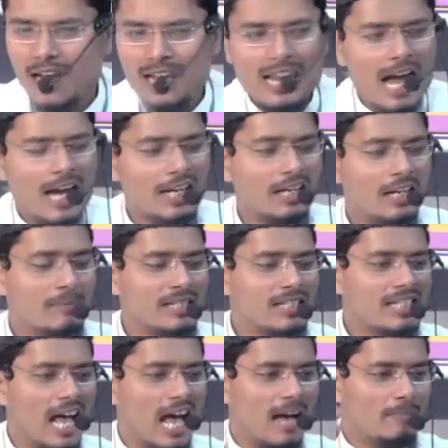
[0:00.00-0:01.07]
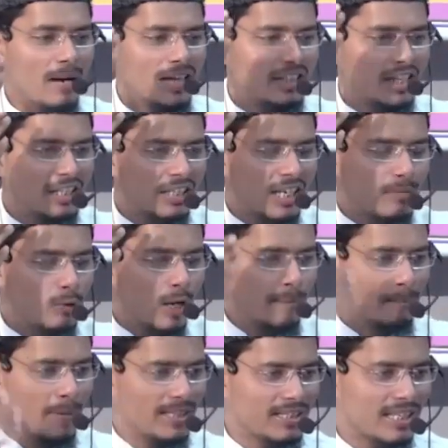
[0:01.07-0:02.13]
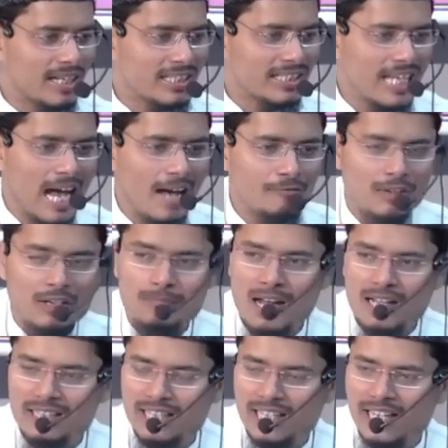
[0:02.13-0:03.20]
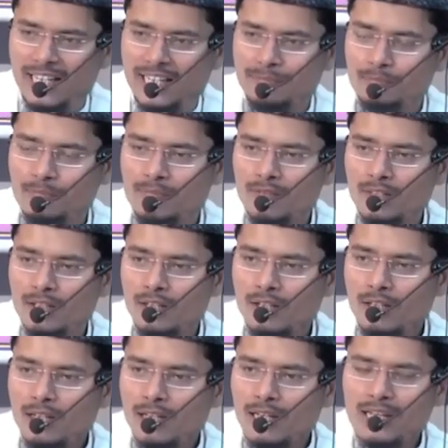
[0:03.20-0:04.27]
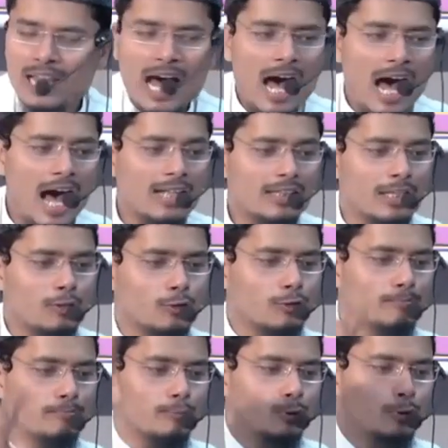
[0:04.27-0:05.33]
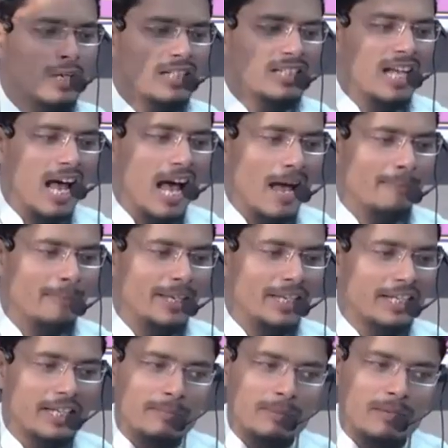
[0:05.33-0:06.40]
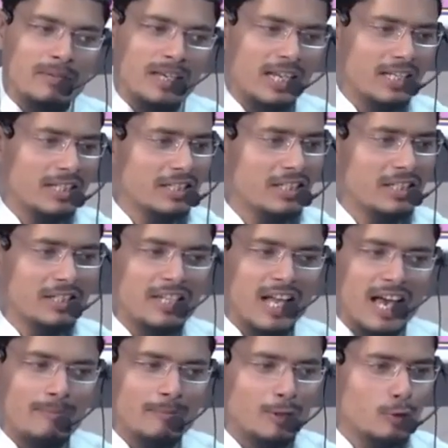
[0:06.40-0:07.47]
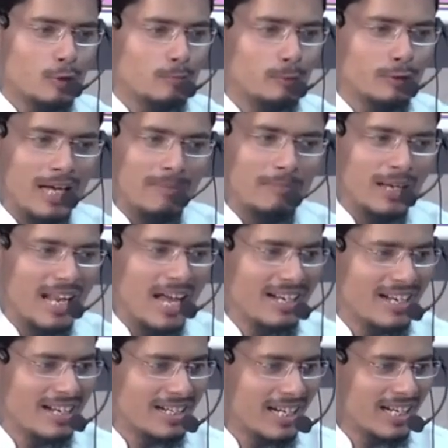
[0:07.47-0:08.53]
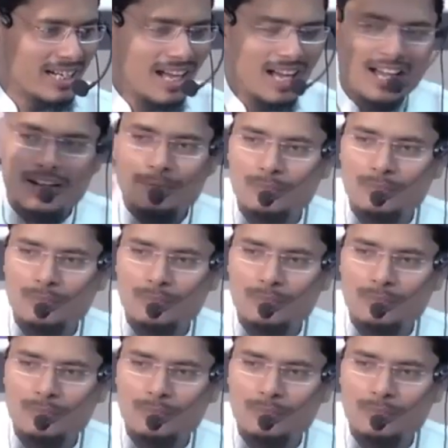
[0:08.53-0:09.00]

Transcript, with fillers: अल्लाह के नबी साहबा से इतनी मोहब्बत करते हैं आप फरमाते हैं ला तसुबू असहाबी कभी मेरे किसी साहबी को बुरा भला न कहना